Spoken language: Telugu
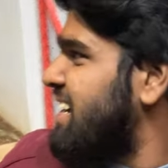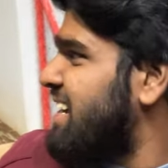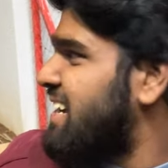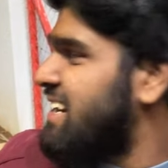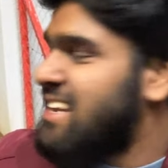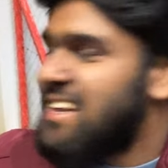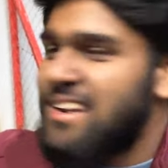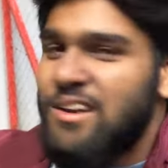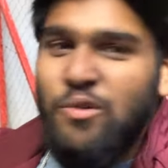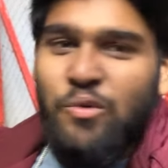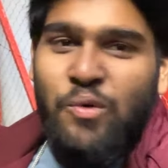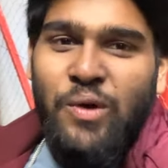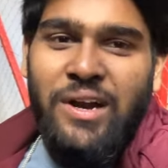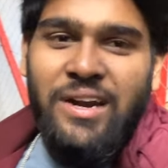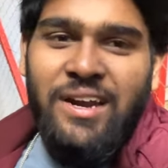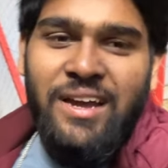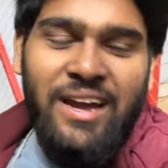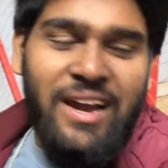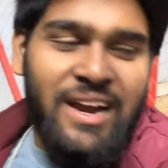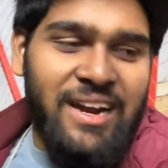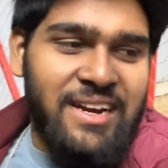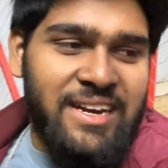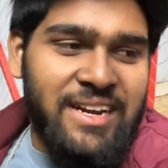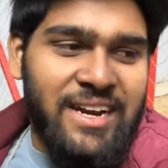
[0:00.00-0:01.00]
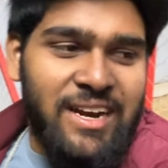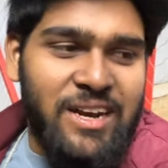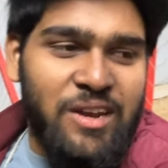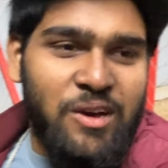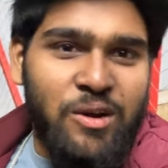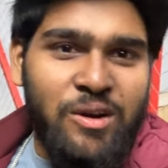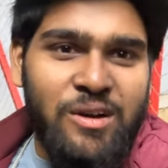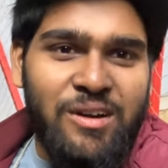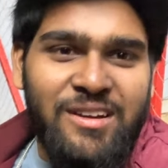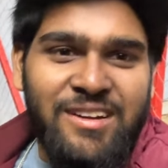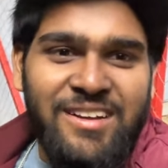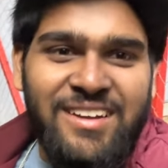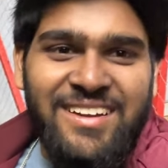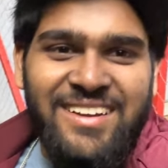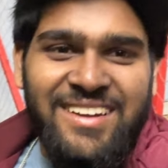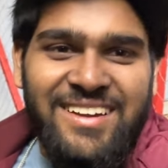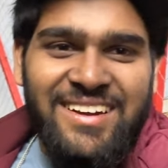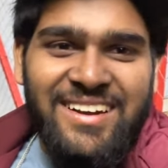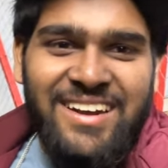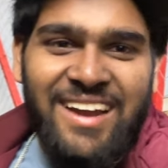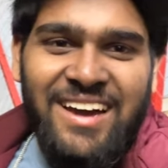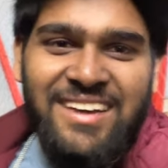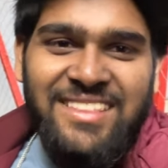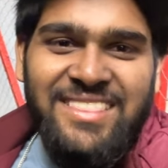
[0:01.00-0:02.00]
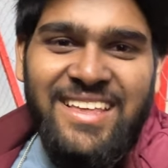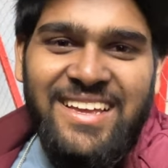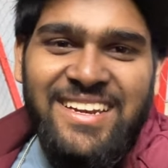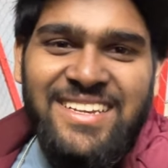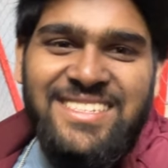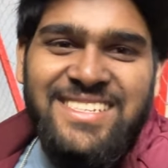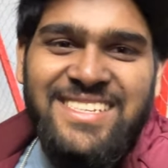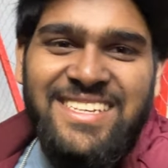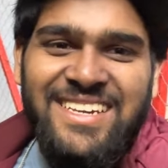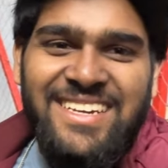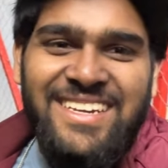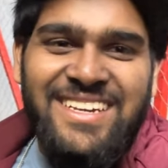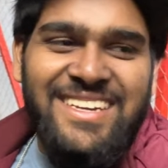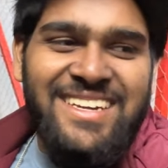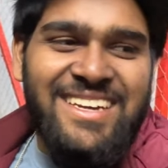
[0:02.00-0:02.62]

ఇక్కడ రువాండా కంట్రీలో నాకు తెలిసి